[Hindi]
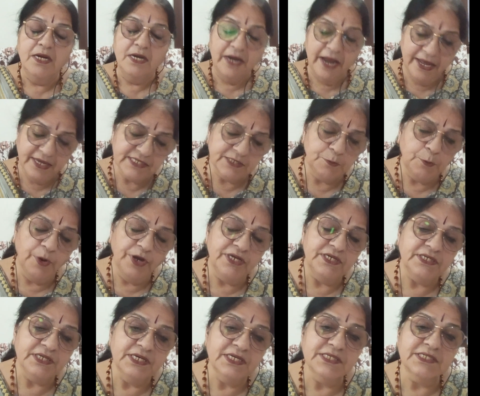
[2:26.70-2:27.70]
नेक्स्ट
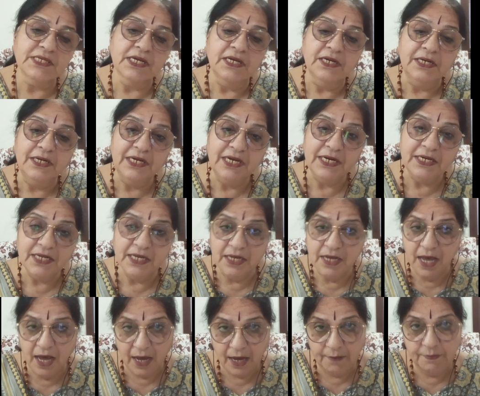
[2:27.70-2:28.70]
पॉइंट इज़ रीडिंग
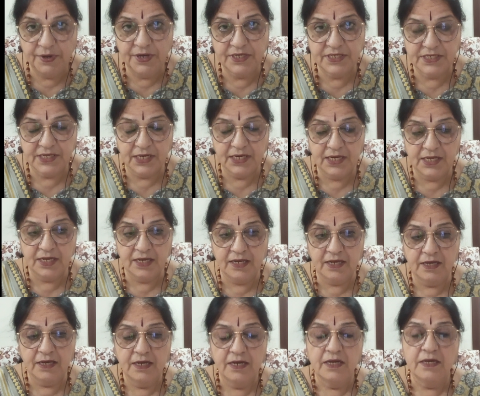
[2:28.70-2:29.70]
हैबिट डालिए
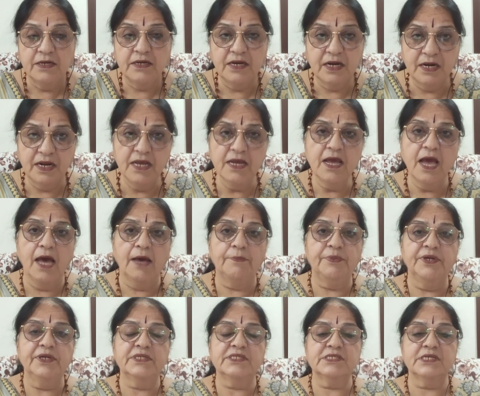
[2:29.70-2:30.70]
रीडिंग
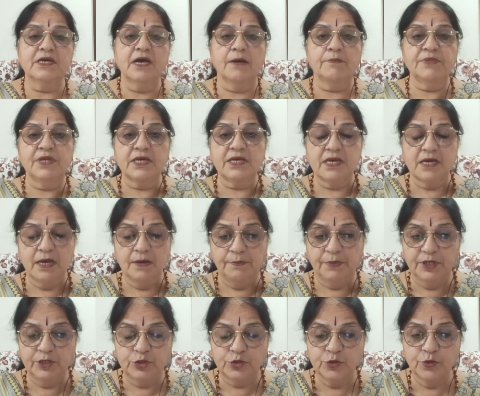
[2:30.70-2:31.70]
हैबिट से आप देखिए
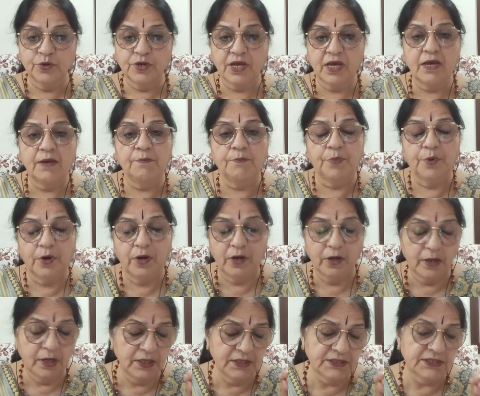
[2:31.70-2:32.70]
बच्चों के
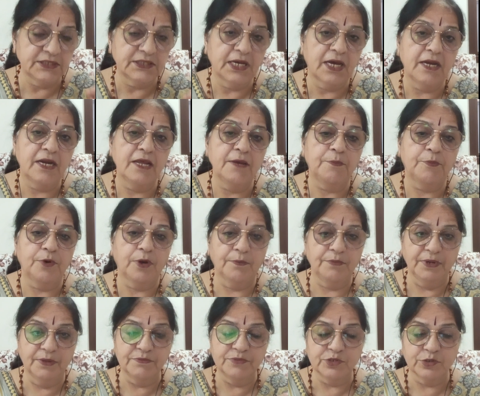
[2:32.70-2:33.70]
बहुत सारी
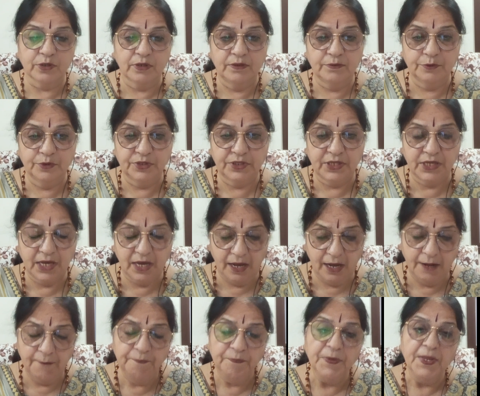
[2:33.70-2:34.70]
प्रॉब्लम सॉल्व होती
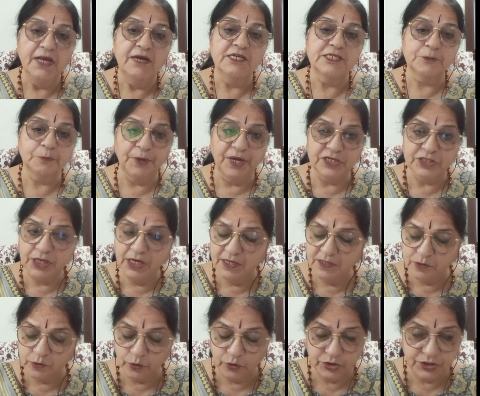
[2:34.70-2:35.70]
हैं स्पेशली
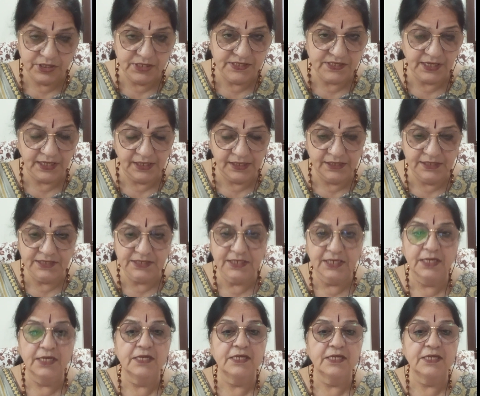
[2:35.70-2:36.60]
सोशल साइंस